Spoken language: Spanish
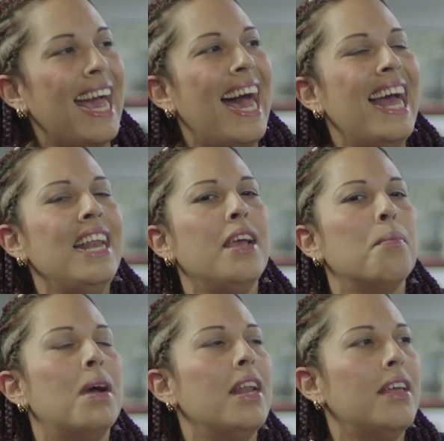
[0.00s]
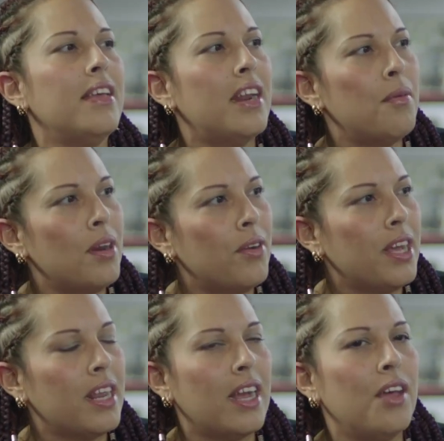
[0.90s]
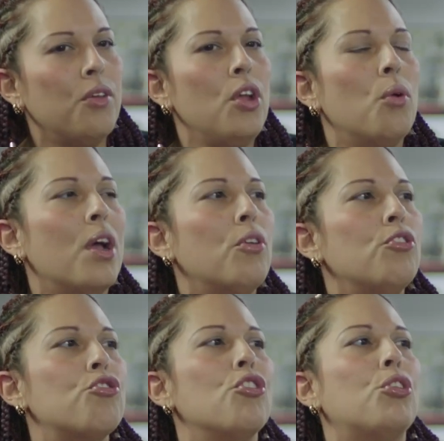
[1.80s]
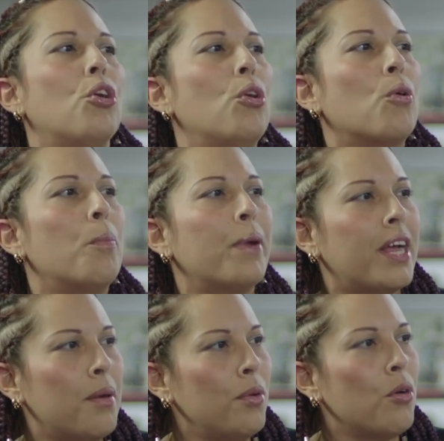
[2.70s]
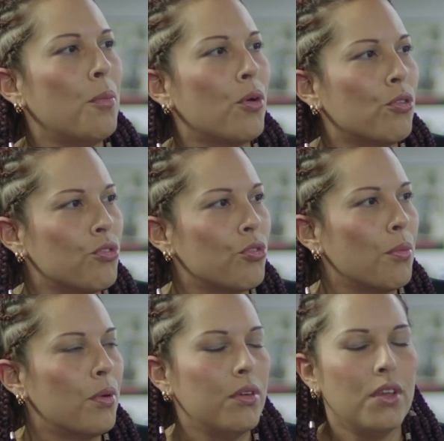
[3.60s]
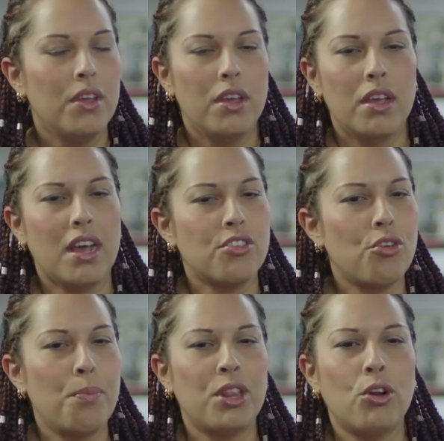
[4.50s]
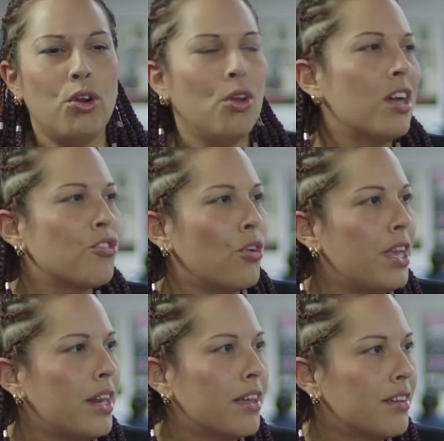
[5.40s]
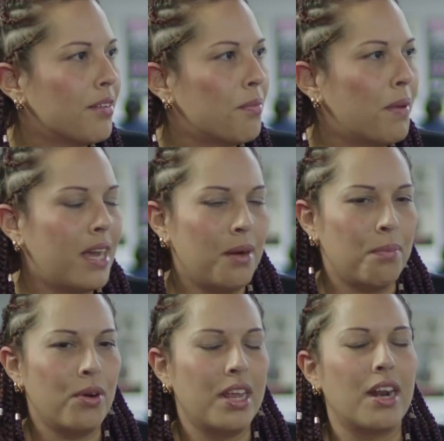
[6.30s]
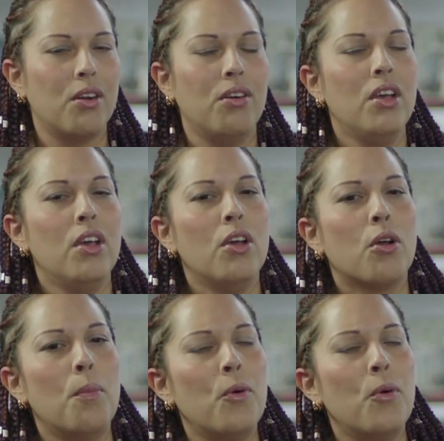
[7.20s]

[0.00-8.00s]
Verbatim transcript: alguien más le diera el valor agregado y luego nosotros lo compráramos como consumo. Caso petróleo, gasolina, para ponerlo como un